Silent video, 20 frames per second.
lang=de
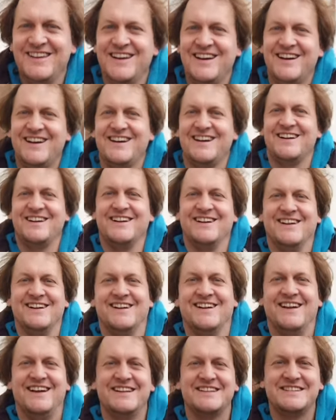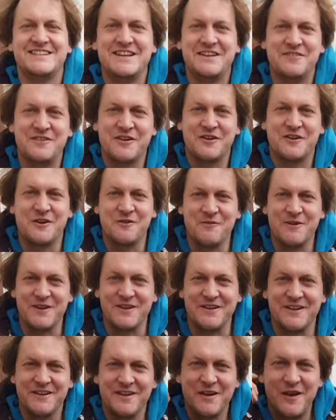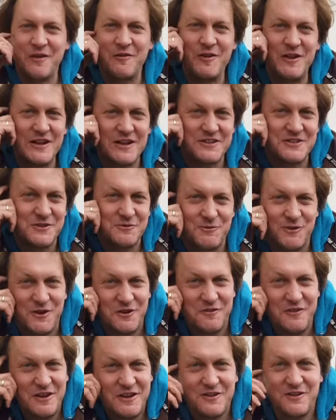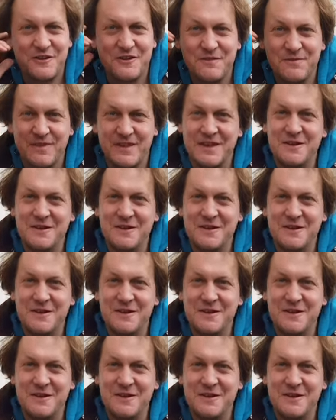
Ja, herzlich willkommen wieder zum neuen Video.